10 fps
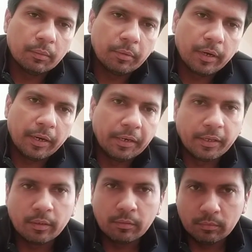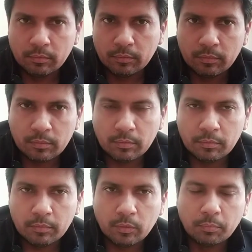मेरे
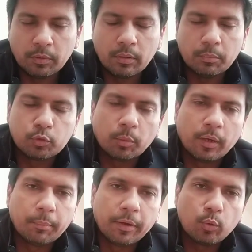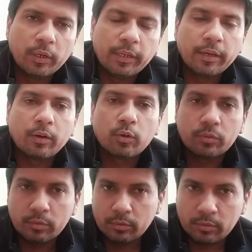इंडियन मुसलमान भाइयों के लिए और
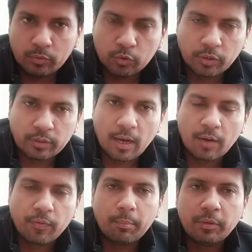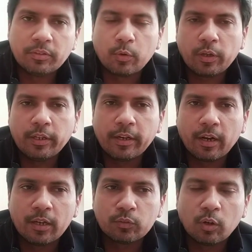जो सरदार फैमिलीज़ हैं उनके लिए
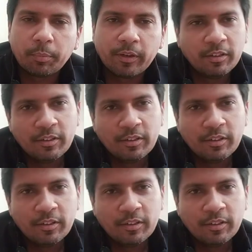ख़ास तौर पे